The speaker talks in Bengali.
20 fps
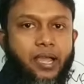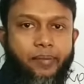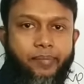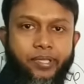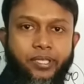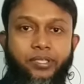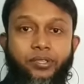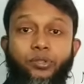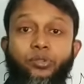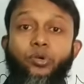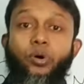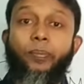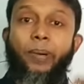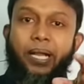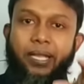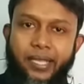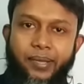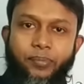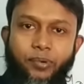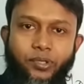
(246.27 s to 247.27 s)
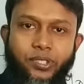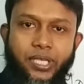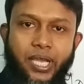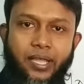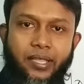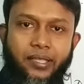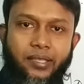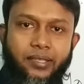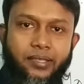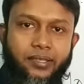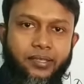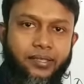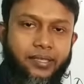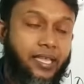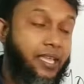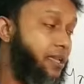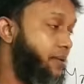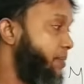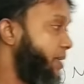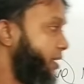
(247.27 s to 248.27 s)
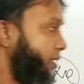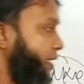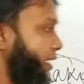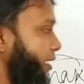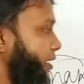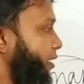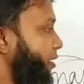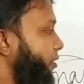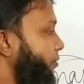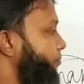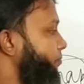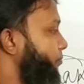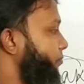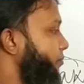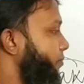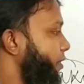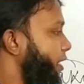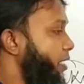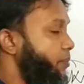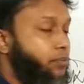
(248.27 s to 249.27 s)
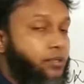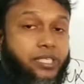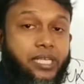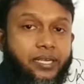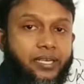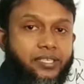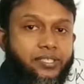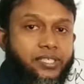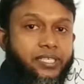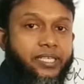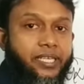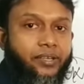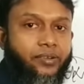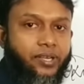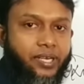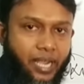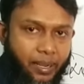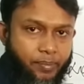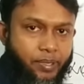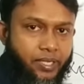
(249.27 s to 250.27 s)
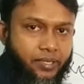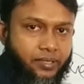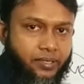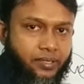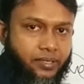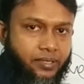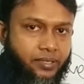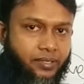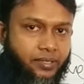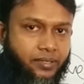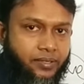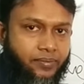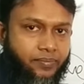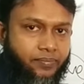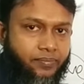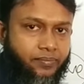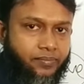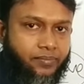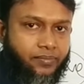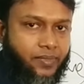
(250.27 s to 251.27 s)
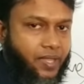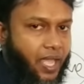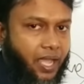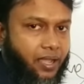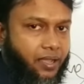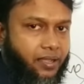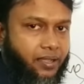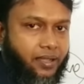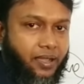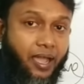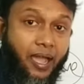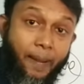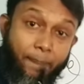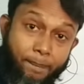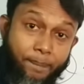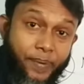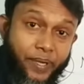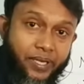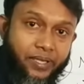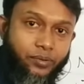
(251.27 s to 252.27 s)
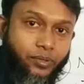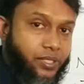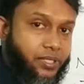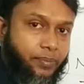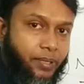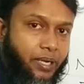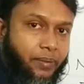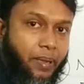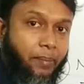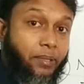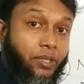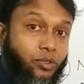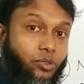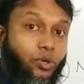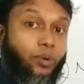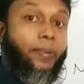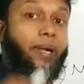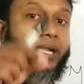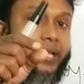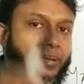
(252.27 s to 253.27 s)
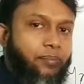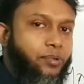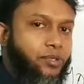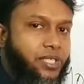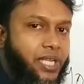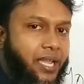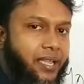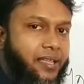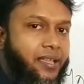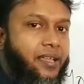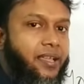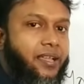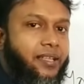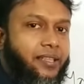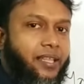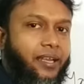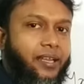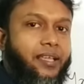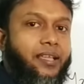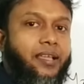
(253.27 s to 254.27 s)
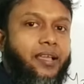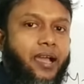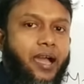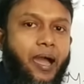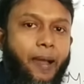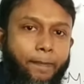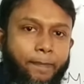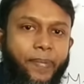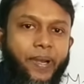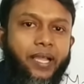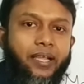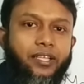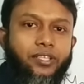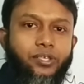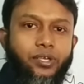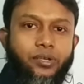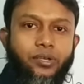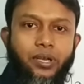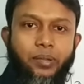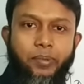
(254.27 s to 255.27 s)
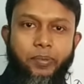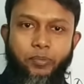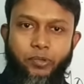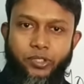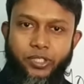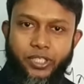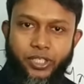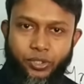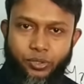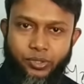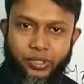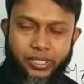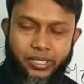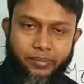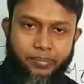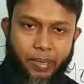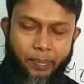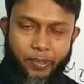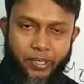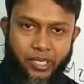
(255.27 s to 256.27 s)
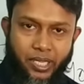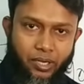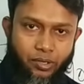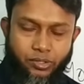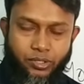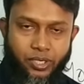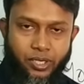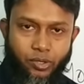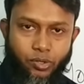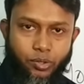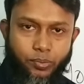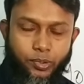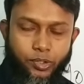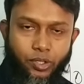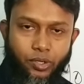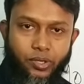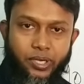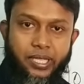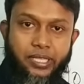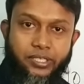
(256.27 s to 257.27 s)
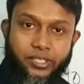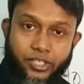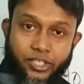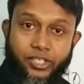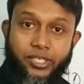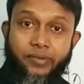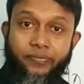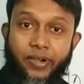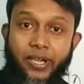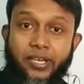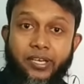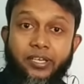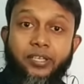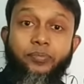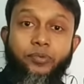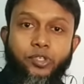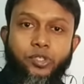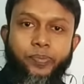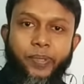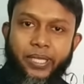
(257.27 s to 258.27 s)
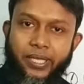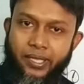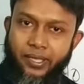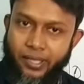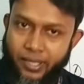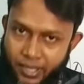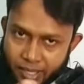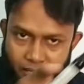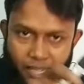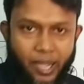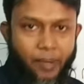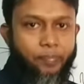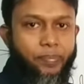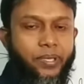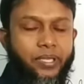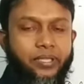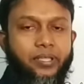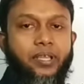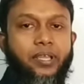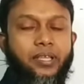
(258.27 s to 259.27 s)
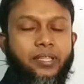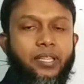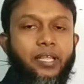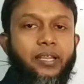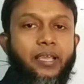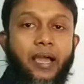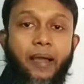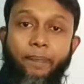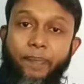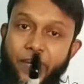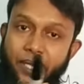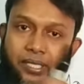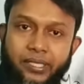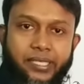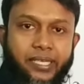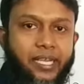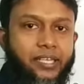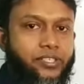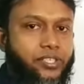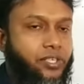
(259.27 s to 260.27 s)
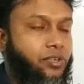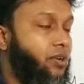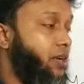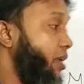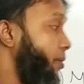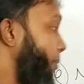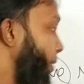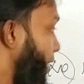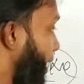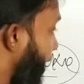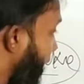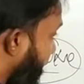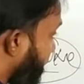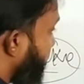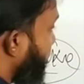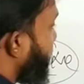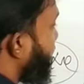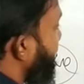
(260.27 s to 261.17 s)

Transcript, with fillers: আমি তোমাকে বোঝাই এইবার দেখেন এই বোঝার কাজটি কে করে আমি না আপনি ওই যে বললাম আমি তোমাকে বুঝাই তাহলে আপনাকে যখন আমি বুঝিয়ে শুনিয়ে ব্যাপারটা আলোচনা করব তখন এই জিনিসটা ফাইনালি বুঝবে কে আপনি তাহলে আপনাকে দিয়ে কাজটি করলাম এখন